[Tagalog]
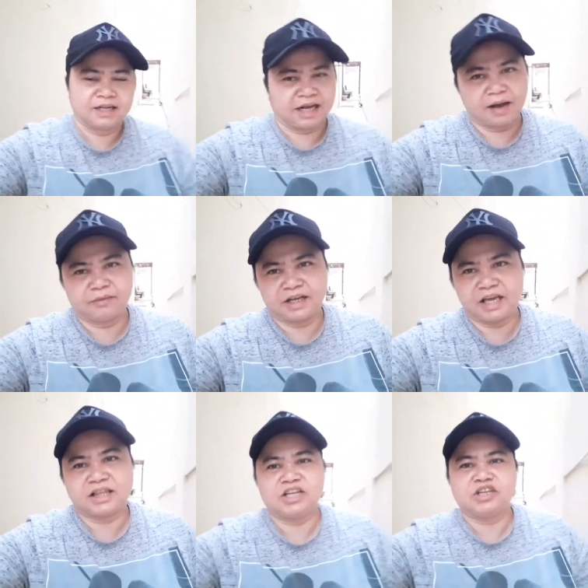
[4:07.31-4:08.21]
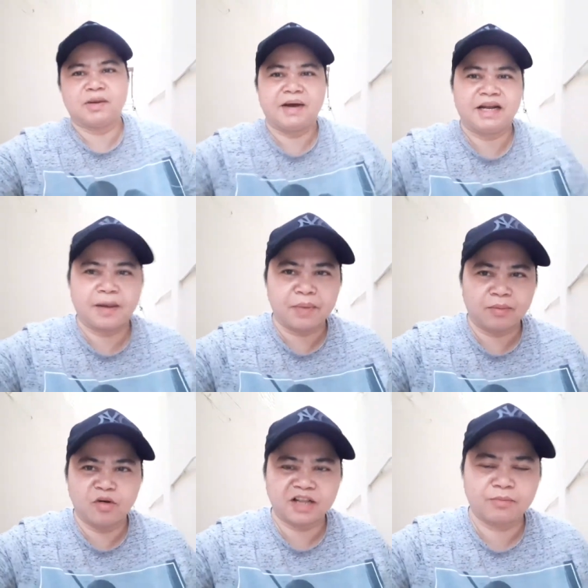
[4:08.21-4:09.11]
naka, nakita niyo naman,
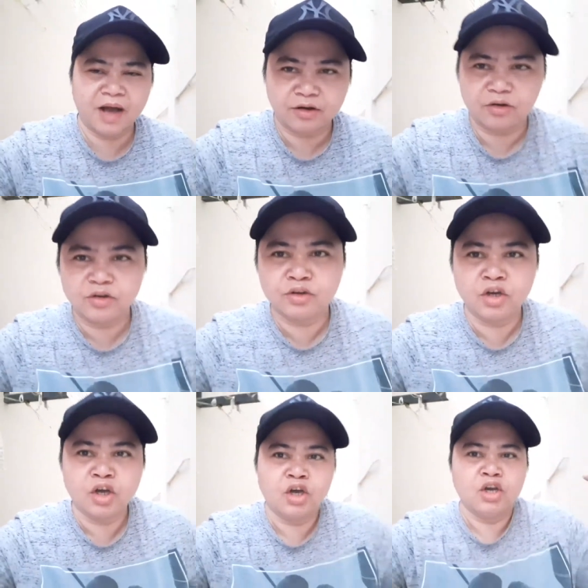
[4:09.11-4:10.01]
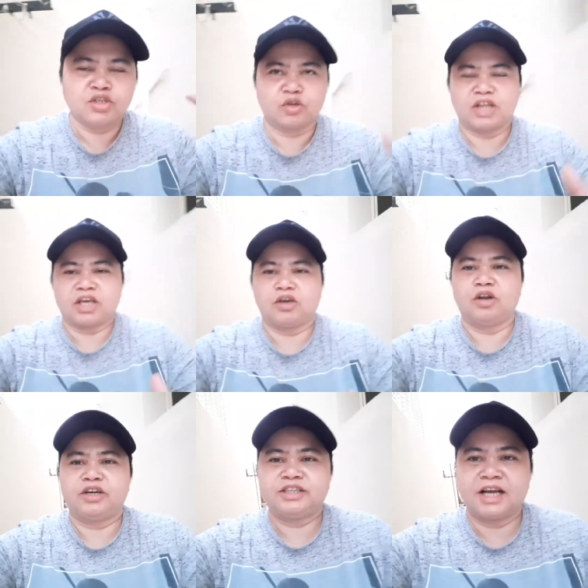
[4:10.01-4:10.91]
nakapagbuhat pa ako. So, thank you
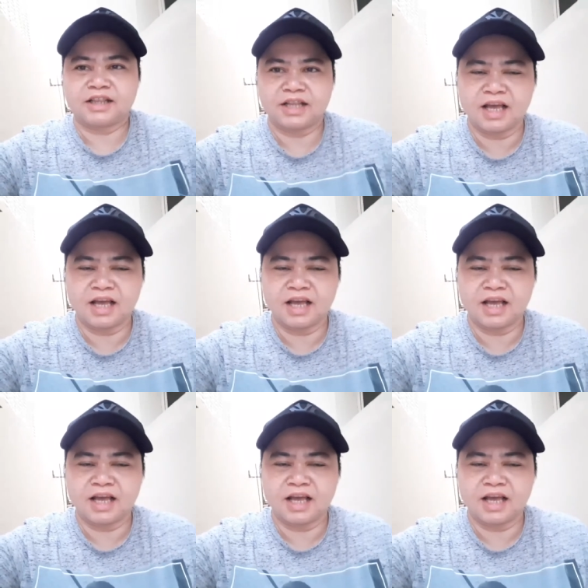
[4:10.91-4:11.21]
Lord at